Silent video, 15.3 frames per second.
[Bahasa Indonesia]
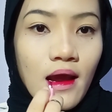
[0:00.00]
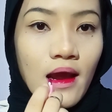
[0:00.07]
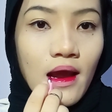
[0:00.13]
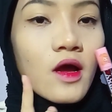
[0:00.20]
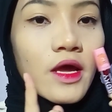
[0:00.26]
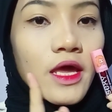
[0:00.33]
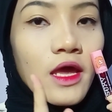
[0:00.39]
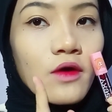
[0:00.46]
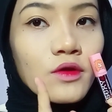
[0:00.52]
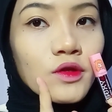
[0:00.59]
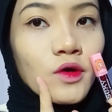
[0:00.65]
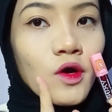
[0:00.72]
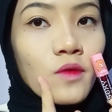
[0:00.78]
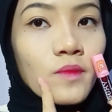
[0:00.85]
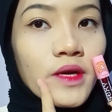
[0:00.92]
Oke, okay,
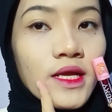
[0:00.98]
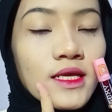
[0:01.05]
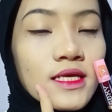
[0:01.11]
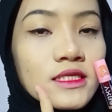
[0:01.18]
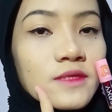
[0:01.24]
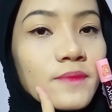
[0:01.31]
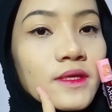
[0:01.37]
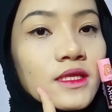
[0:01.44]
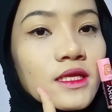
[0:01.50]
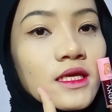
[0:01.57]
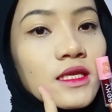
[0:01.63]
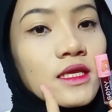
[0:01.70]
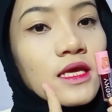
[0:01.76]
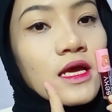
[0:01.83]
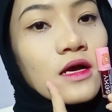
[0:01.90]
untuk ombre-nya seperti
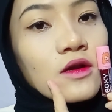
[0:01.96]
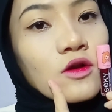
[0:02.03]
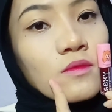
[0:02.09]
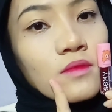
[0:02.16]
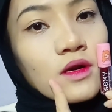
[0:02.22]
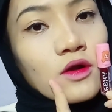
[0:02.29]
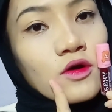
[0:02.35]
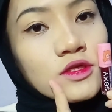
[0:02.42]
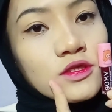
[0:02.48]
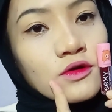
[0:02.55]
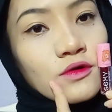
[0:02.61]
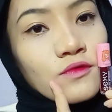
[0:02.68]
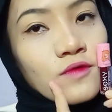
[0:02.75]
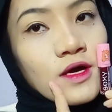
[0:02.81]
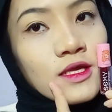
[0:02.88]
ini yang nomor
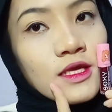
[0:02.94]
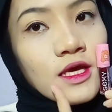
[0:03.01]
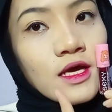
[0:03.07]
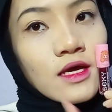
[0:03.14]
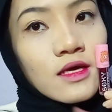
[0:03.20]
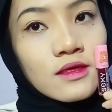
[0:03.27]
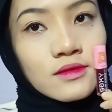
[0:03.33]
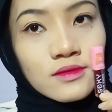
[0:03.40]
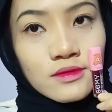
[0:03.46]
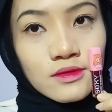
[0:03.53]
02-nya.